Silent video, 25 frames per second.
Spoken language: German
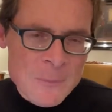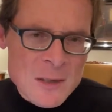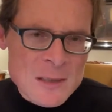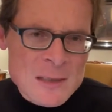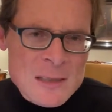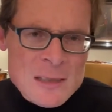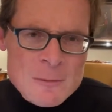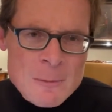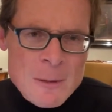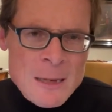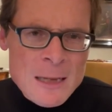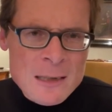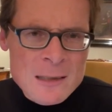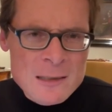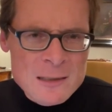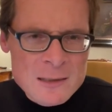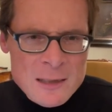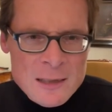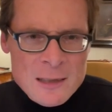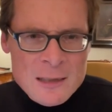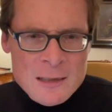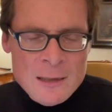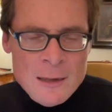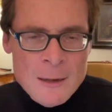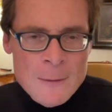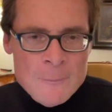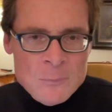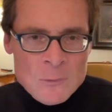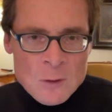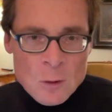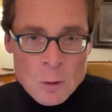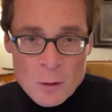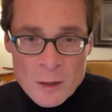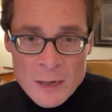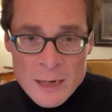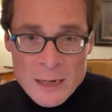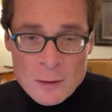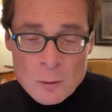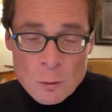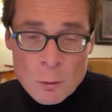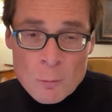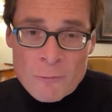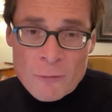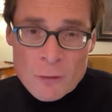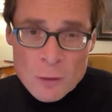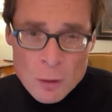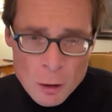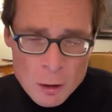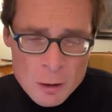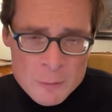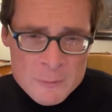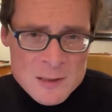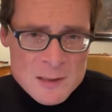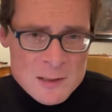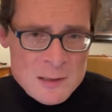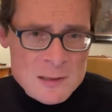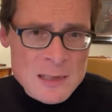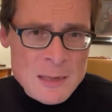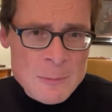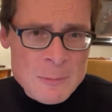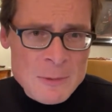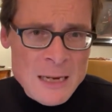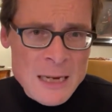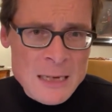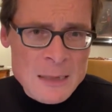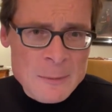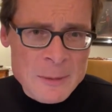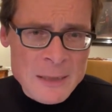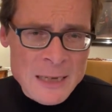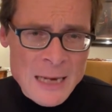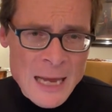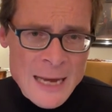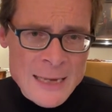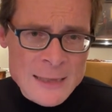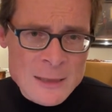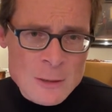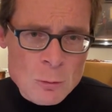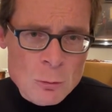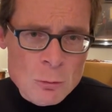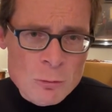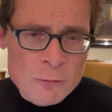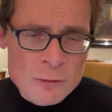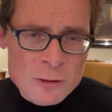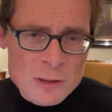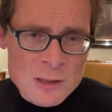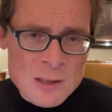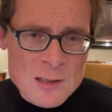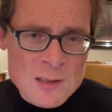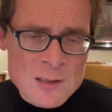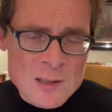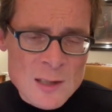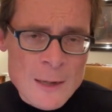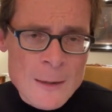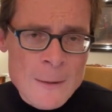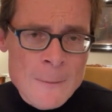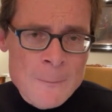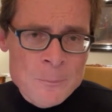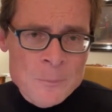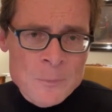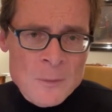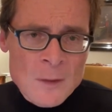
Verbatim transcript: Das ist wirklich nicht korrekt und vor allem ist es eben eine Beleidigung für diese